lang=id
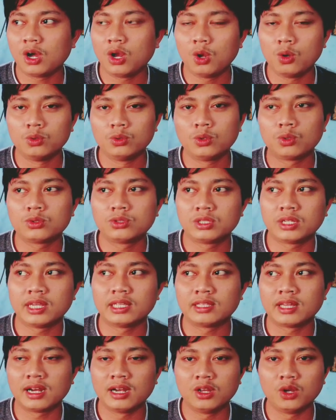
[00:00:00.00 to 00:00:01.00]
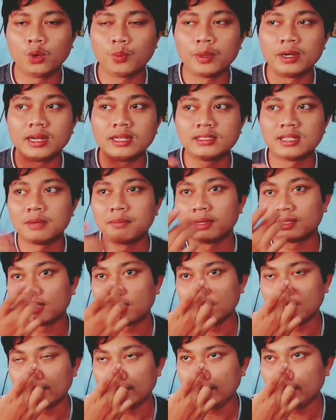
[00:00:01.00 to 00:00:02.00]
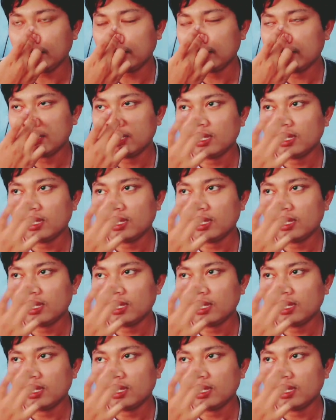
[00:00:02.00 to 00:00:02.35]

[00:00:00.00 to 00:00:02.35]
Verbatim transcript: kalau untuk sekitar lingkupan kecamatan ini